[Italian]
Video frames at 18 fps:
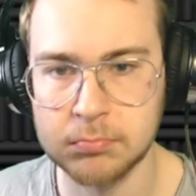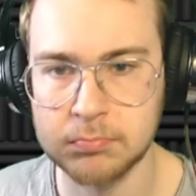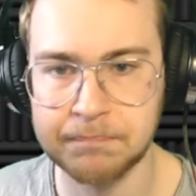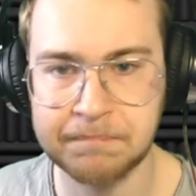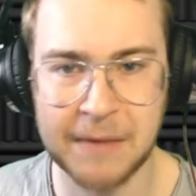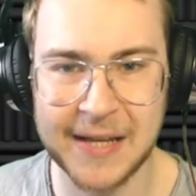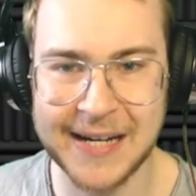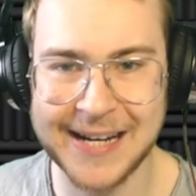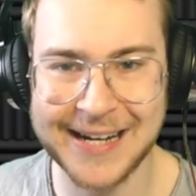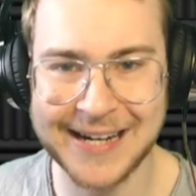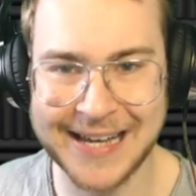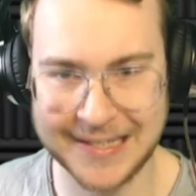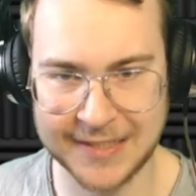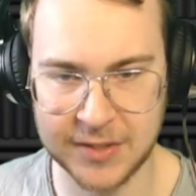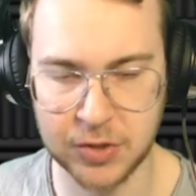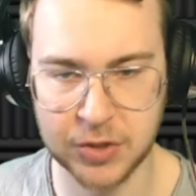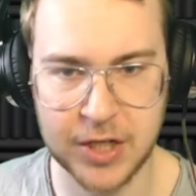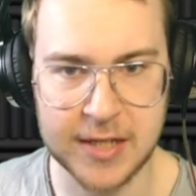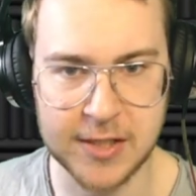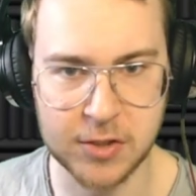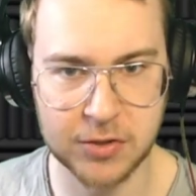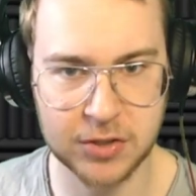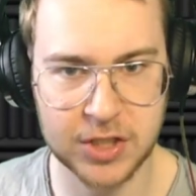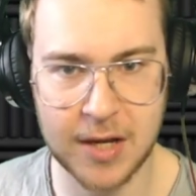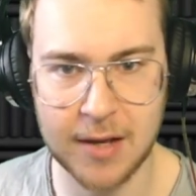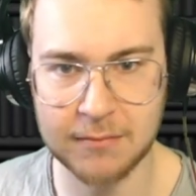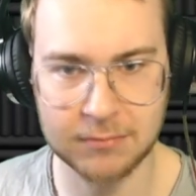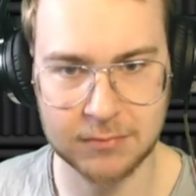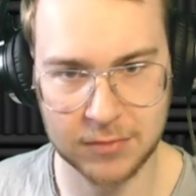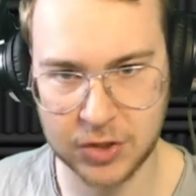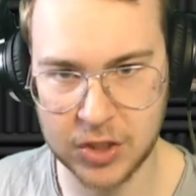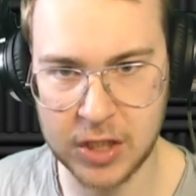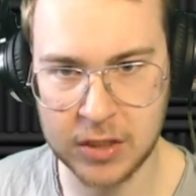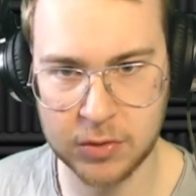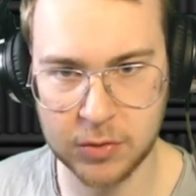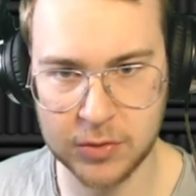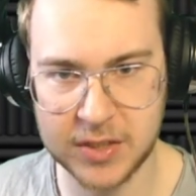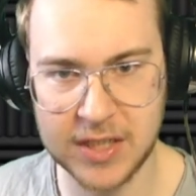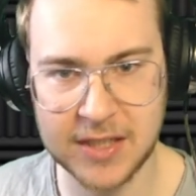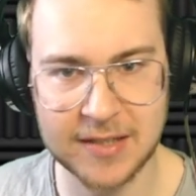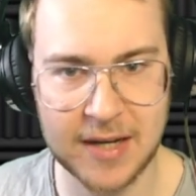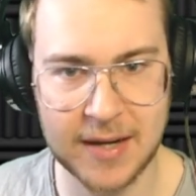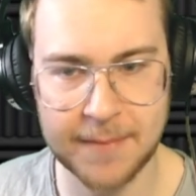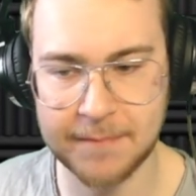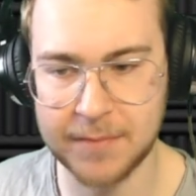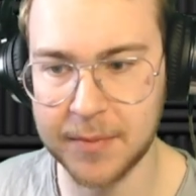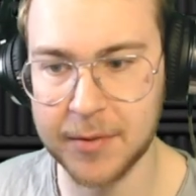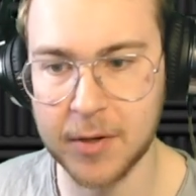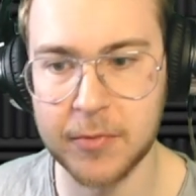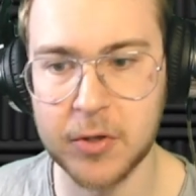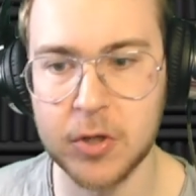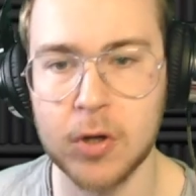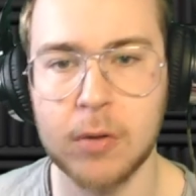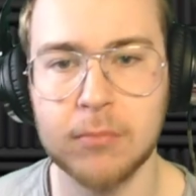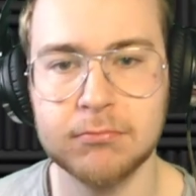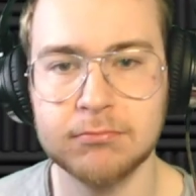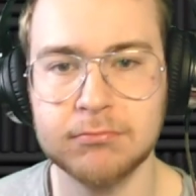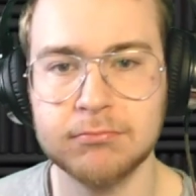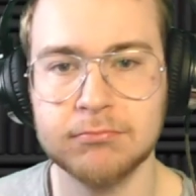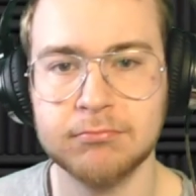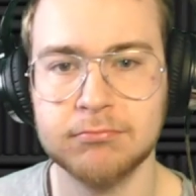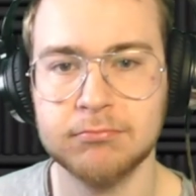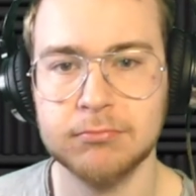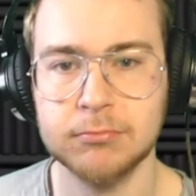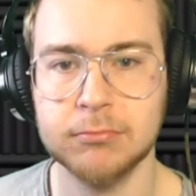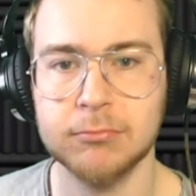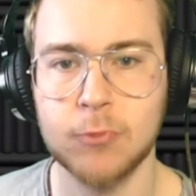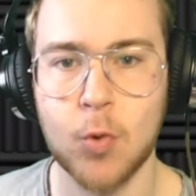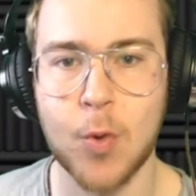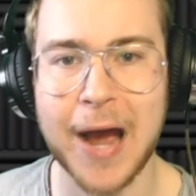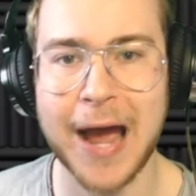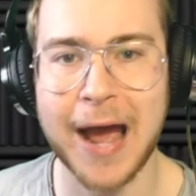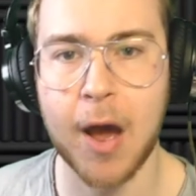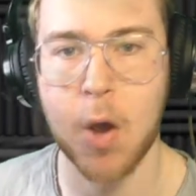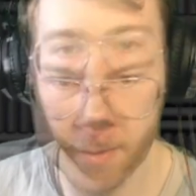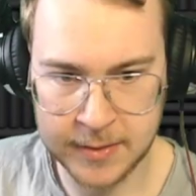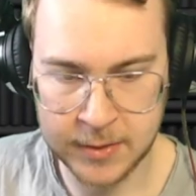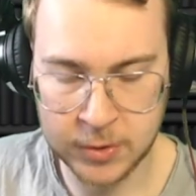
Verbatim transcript: Per il resto, cioè io già, già così sarebbe proprio... Wow!